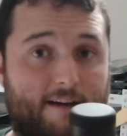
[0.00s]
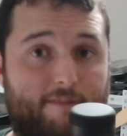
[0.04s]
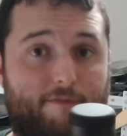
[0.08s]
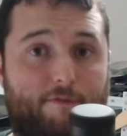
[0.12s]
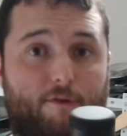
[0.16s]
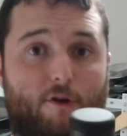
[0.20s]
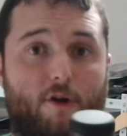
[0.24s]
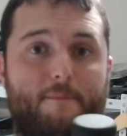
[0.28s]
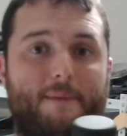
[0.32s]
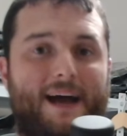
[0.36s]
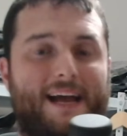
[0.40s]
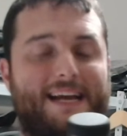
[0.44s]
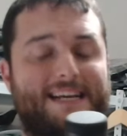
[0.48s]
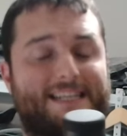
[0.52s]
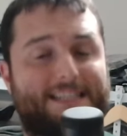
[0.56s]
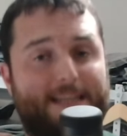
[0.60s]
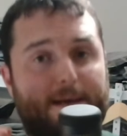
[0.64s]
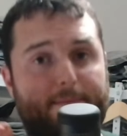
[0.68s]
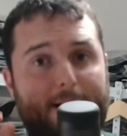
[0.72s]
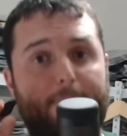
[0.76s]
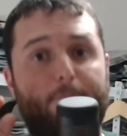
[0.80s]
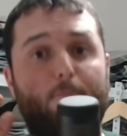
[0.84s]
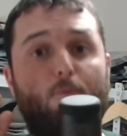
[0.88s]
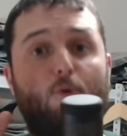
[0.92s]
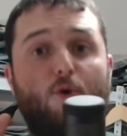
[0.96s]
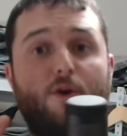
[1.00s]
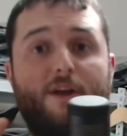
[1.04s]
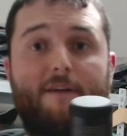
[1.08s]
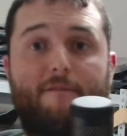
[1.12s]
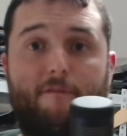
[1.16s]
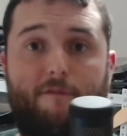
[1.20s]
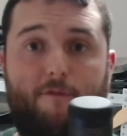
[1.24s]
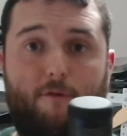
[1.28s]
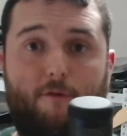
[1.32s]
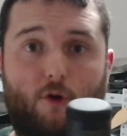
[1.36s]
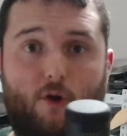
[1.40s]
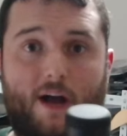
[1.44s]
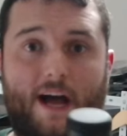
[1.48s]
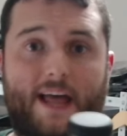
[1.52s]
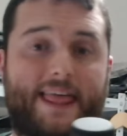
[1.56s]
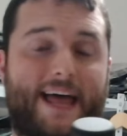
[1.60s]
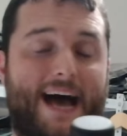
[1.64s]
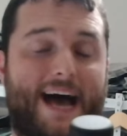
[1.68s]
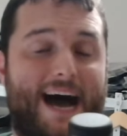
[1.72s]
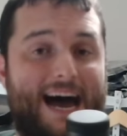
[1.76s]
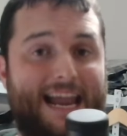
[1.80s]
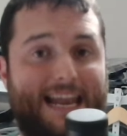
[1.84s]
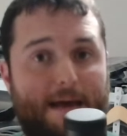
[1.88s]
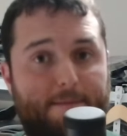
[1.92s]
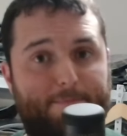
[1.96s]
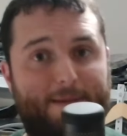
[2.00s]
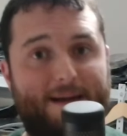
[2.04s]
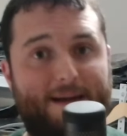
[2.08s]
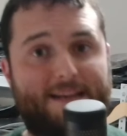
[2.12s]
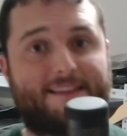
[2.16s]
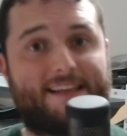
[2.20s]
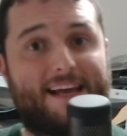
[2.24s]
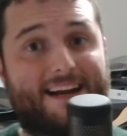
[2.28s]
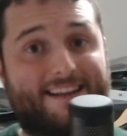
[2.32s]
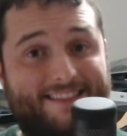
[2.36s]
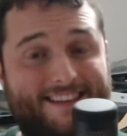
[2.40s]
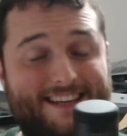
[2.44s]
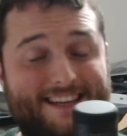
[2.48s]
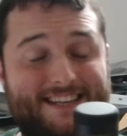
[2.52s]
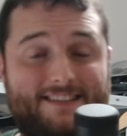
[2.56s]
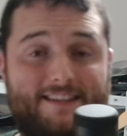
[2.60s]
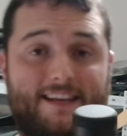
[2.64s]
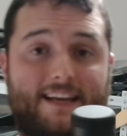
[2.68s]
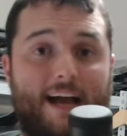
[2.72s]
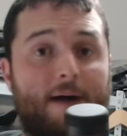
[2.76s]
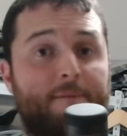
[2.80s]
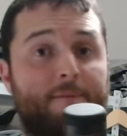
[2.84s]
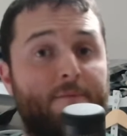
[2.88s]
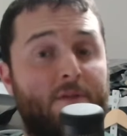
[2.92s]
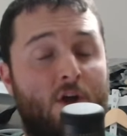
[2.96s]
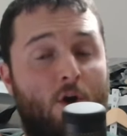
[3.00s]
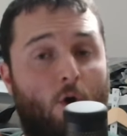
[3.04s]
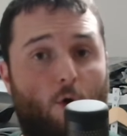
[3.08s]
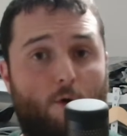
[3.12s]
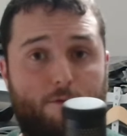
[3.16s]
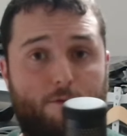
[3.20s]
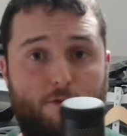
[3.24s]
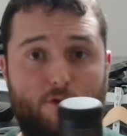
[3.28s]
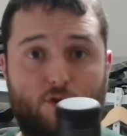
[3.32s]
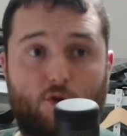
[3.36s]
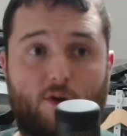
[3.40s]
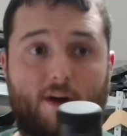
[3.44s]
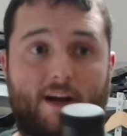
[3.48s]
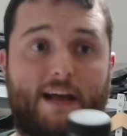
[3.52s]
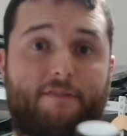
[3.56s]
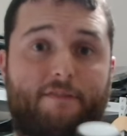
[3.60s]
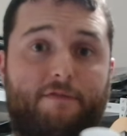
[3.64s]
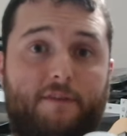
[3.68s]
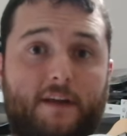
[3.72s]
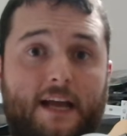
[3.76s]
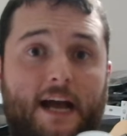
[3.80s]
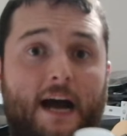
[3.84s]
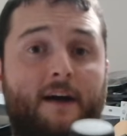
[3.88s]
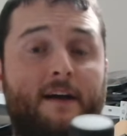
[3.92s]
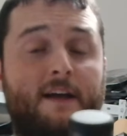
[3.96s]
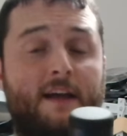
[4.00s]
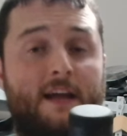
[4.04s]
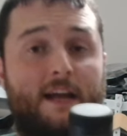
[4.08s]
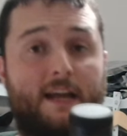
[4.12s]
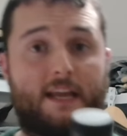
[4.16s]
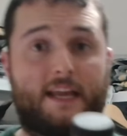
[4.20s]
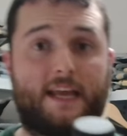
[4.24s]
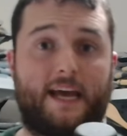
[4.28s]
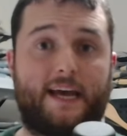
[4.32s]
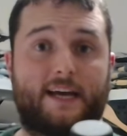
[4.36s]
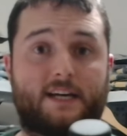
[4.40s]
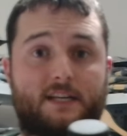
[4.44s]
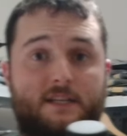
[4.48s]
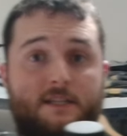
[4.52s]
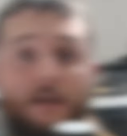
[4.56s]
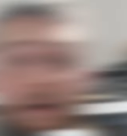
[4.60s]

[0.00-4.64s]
forma estaba muy enfocada a la parte artística o fotográfica, que es